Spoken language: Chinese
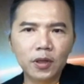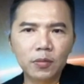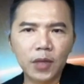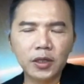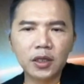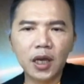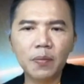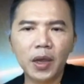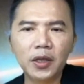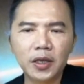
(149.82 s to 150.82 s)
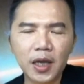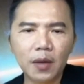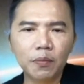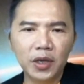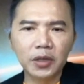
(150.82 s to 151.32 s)
但是在媒体
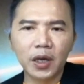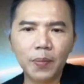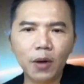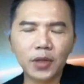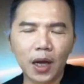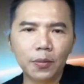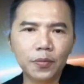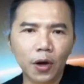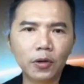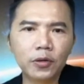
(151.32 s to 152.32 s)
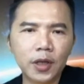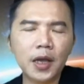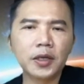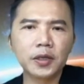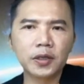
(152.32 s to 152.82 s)
上比较少报道。哦，它
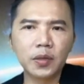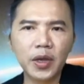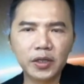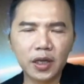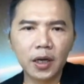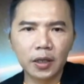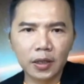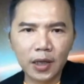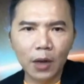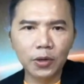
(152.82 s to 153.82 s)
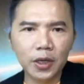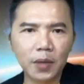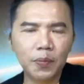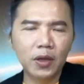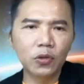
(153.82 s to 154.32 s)
也是致命性很高的一个
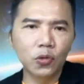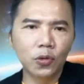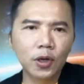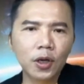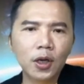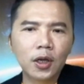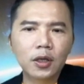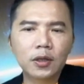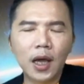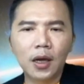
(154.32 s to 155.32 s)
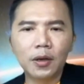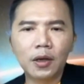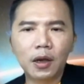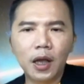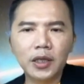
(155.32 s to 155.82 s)
病毒。那
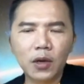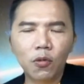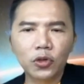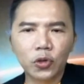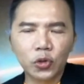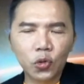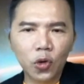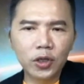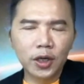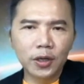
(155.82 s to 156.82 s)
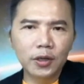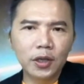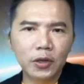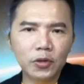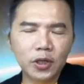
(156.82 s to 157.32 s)
刚才我所说的，
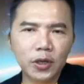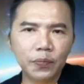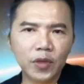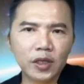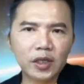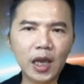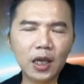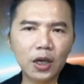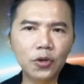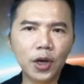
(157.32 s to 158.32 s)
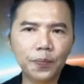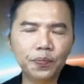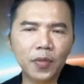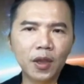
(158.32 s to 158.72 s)
也就是上个月